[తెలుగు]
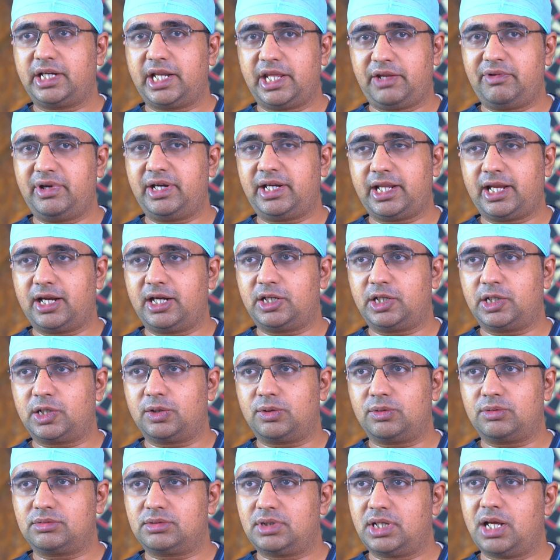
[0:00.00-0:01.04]
డీవీటీ
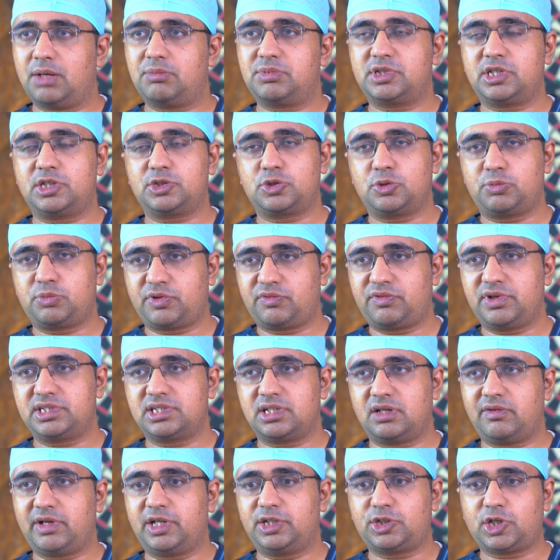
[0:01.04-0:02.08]
అంటాం లేకపోతే
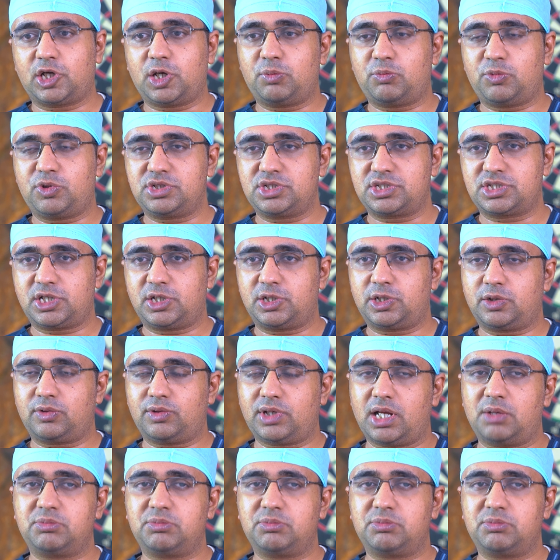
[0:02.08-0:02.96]
సూపర్ఫిషియల్ వెయిన్ థ్రాంబోసిస్ అంటాం